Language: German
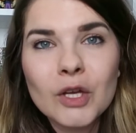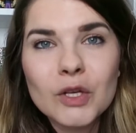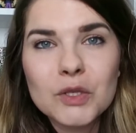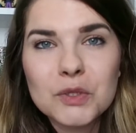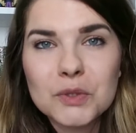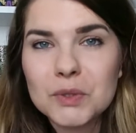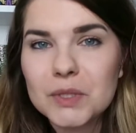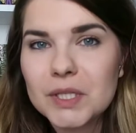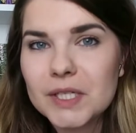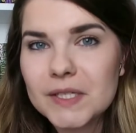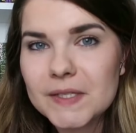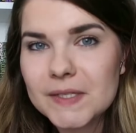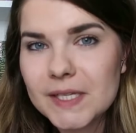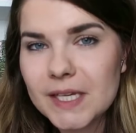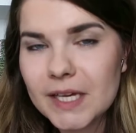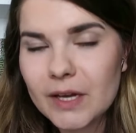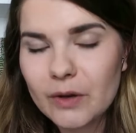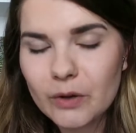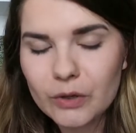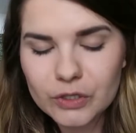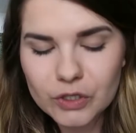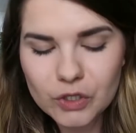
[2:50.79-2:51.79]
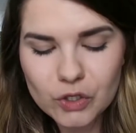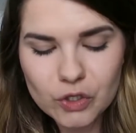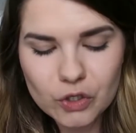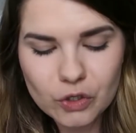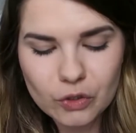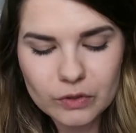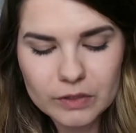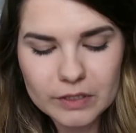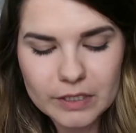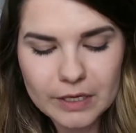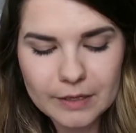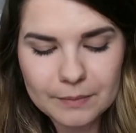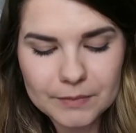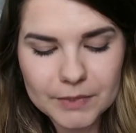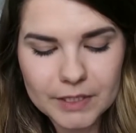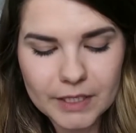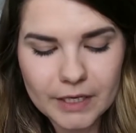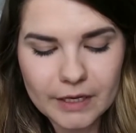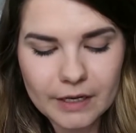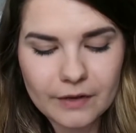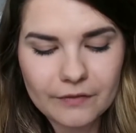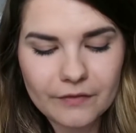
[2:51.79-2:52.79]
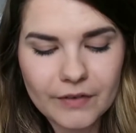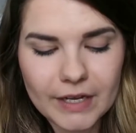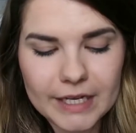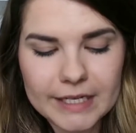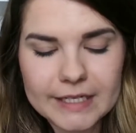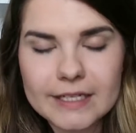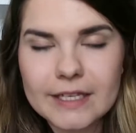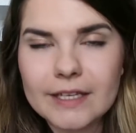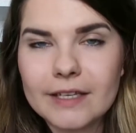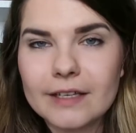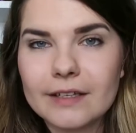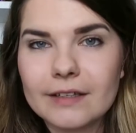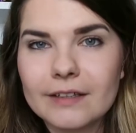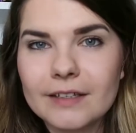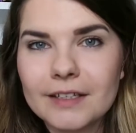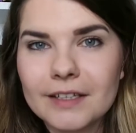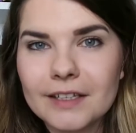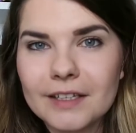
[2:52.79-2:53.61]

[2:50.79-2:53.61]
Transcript: sodass ihr auch die Chance habt, da weitere